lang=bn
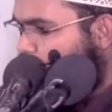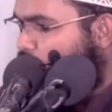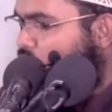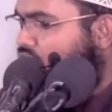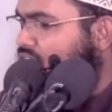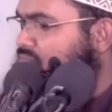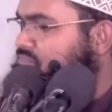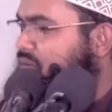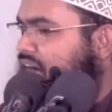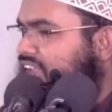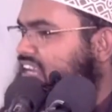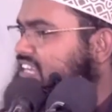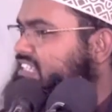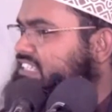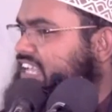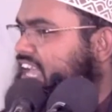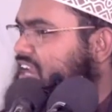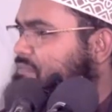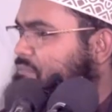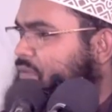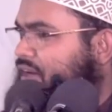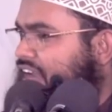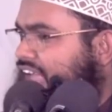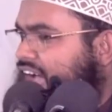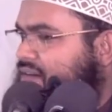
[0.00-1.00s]
ওই
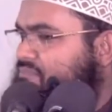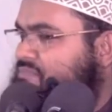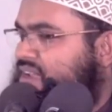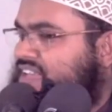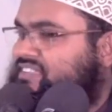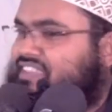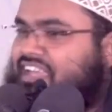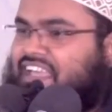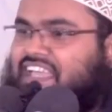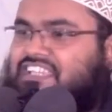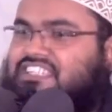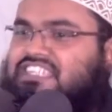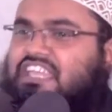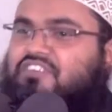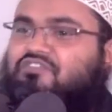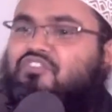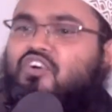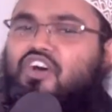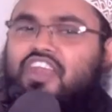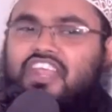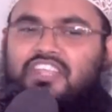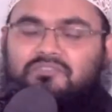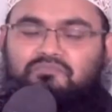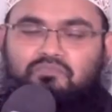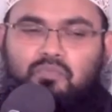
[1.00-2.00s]
বালিশের পরে আমরা দেখেছি
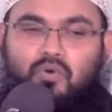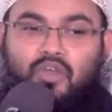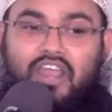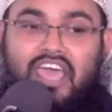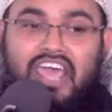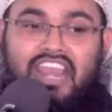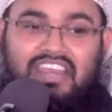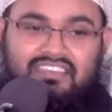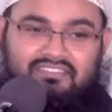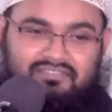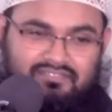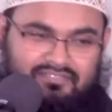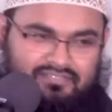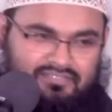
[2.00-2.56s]
ফরিদপুরের